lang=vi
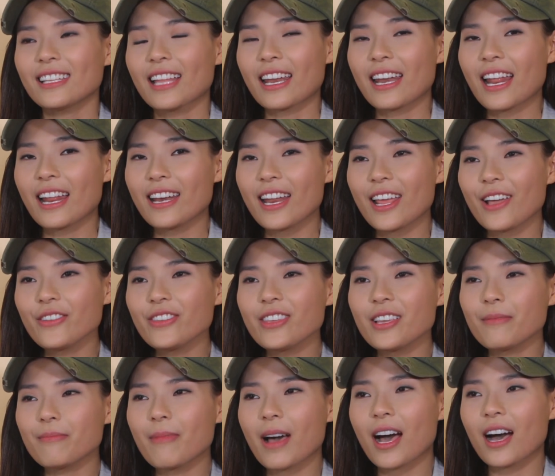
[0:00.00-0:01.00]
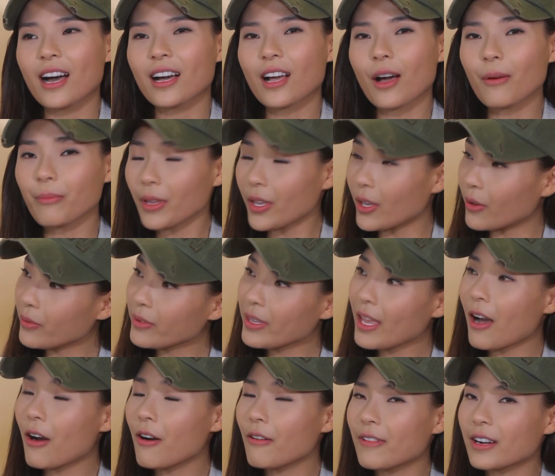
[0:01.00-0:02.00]
Thành ra nếu như mà không hiểu
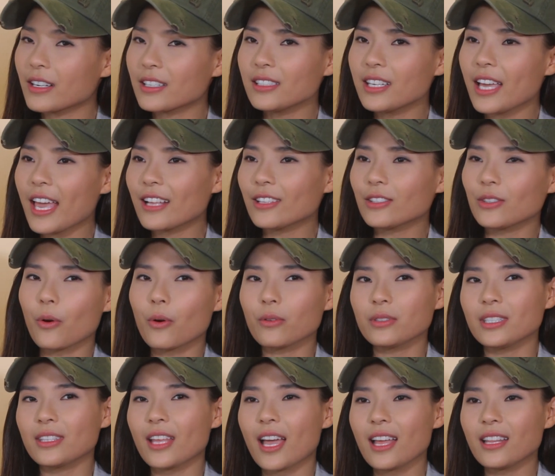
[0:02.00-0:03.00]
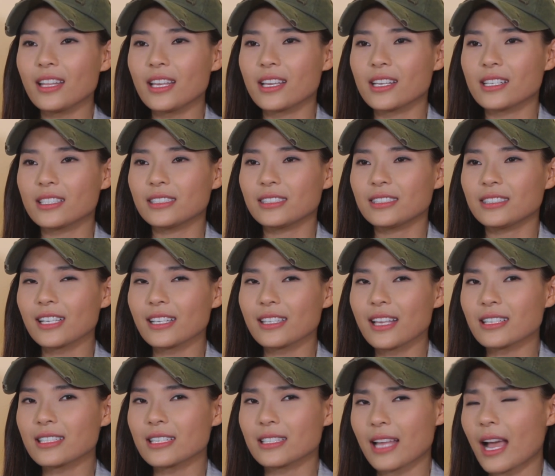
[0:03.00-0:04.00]
nhau và cứ ghen tuông như thế thì
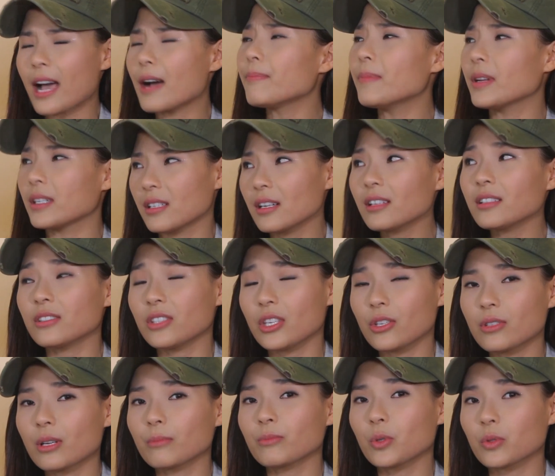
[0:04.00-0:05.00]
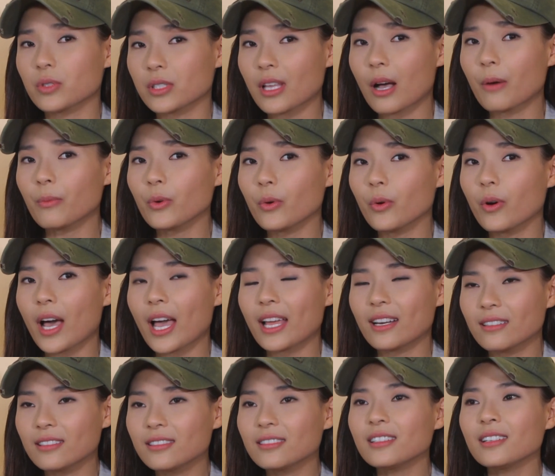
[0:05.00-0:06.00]
chắc chắn sẽ tạo áp lực rất là nhiều trong cuộc sống của
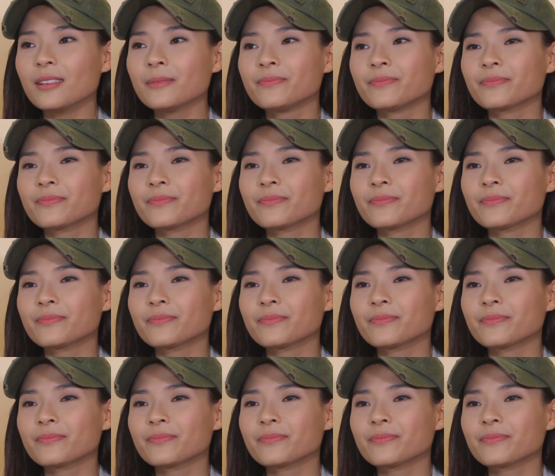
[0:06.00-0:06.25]
hai đứa.